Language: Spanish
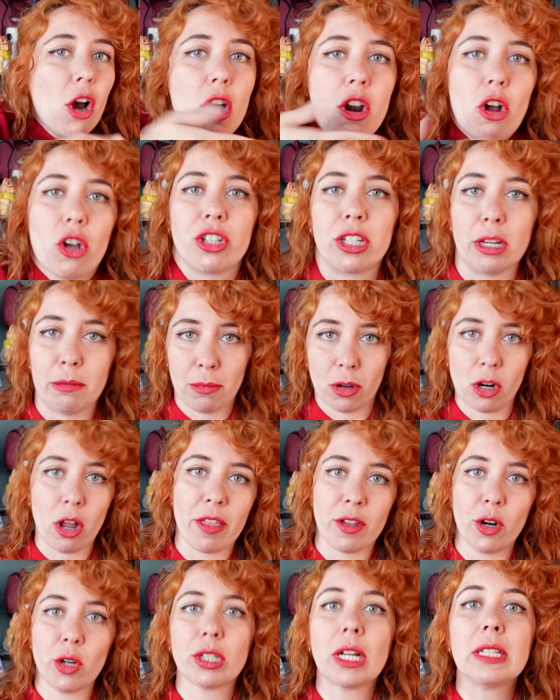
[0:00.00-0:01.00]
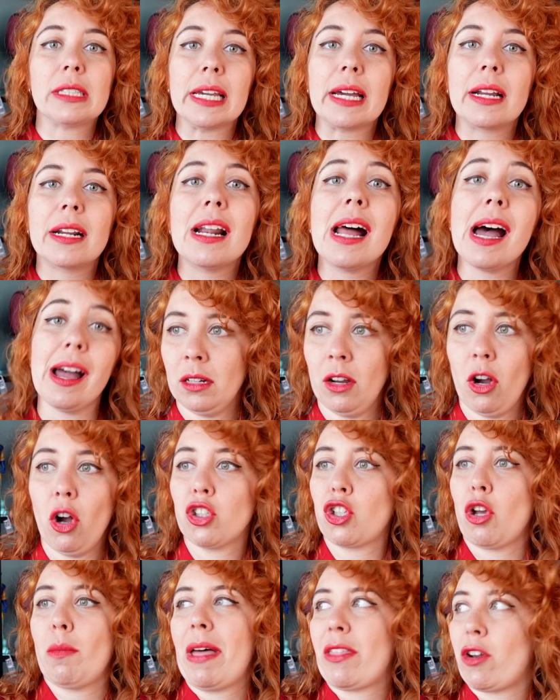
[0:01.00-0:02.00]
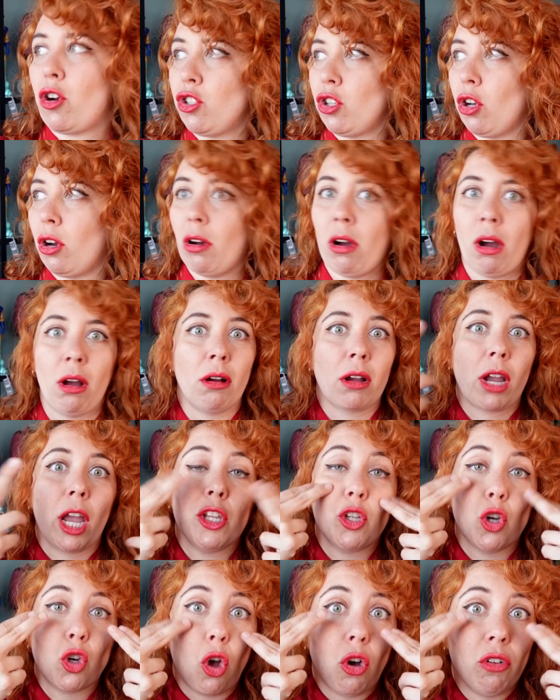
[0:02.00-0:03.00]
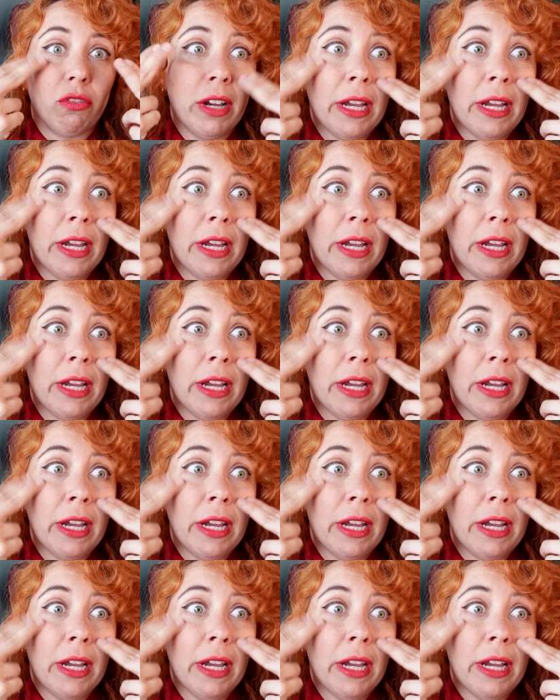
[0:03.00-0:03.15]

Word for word: con los símbolos de nuestra tierra. Oso madroño. Que yo los